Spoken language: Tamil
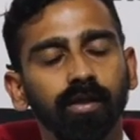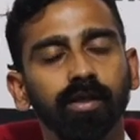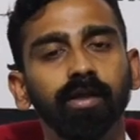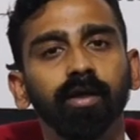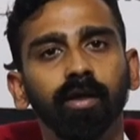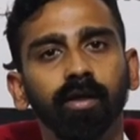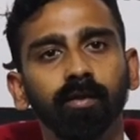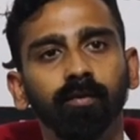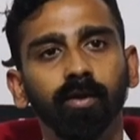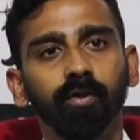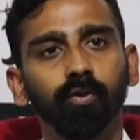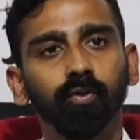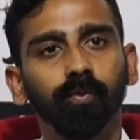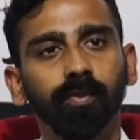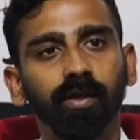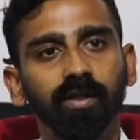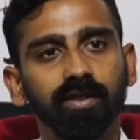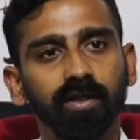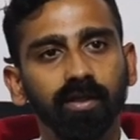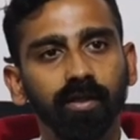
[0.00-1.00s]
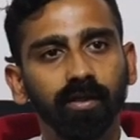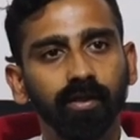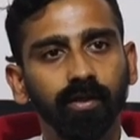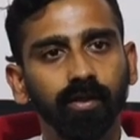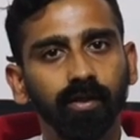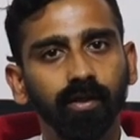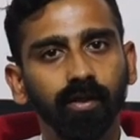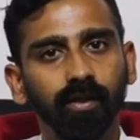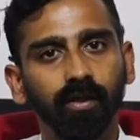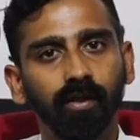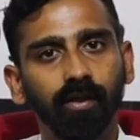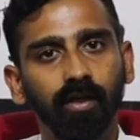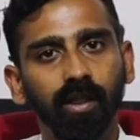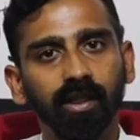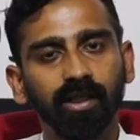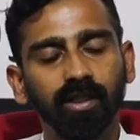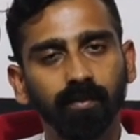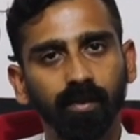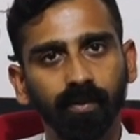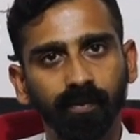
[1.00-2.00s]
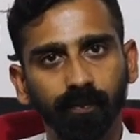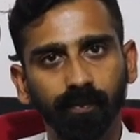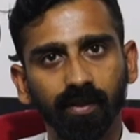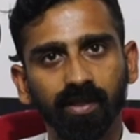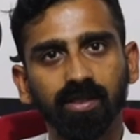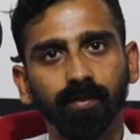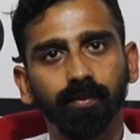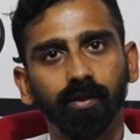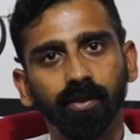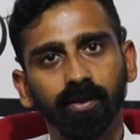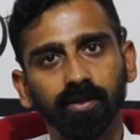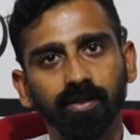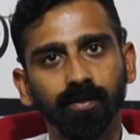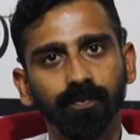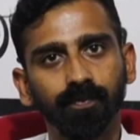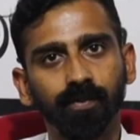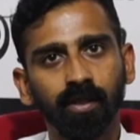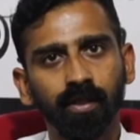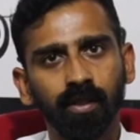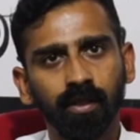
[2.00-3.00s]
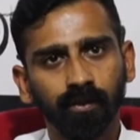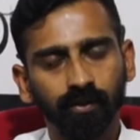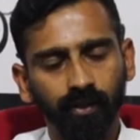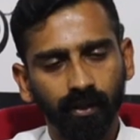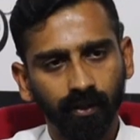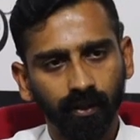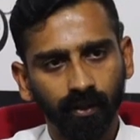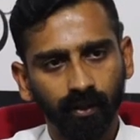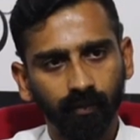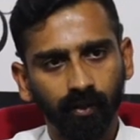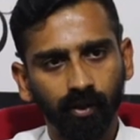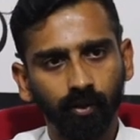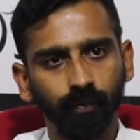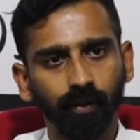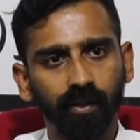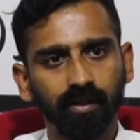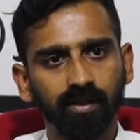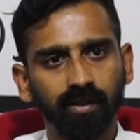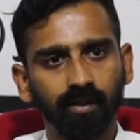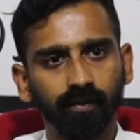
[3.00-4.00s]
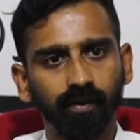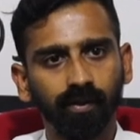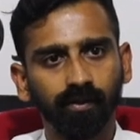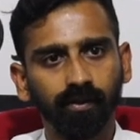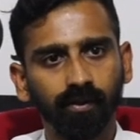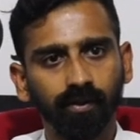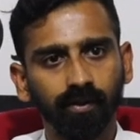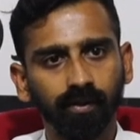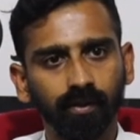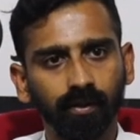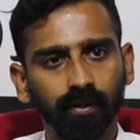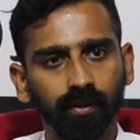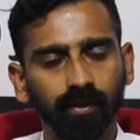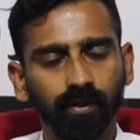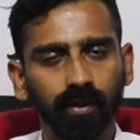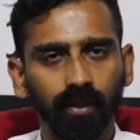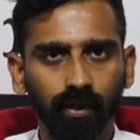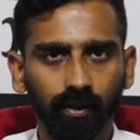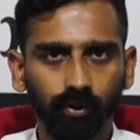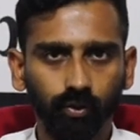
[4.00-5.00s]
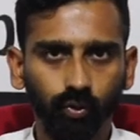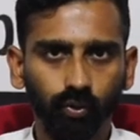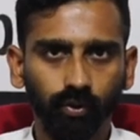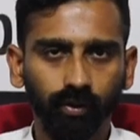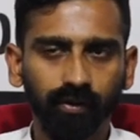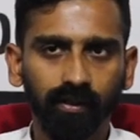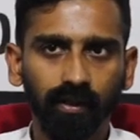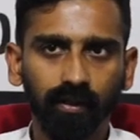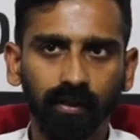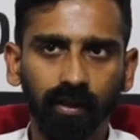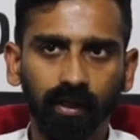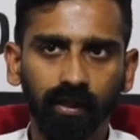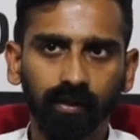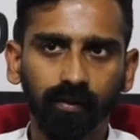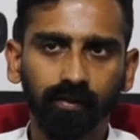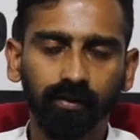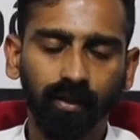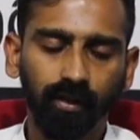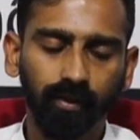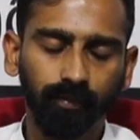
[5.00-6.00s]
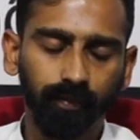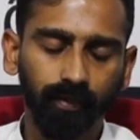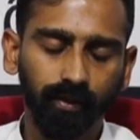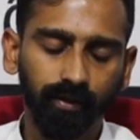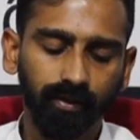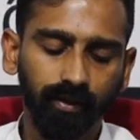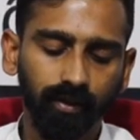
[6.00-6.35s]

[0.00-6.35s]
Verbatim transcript: இரணமடு பிரச்சனை அதிகமாகவே பேசப்பட்டுச்சு இந்த இரணமடு பிரச்சனை வந்து எல்லாருக்கும் ஒரு எல்லார் தரப்பு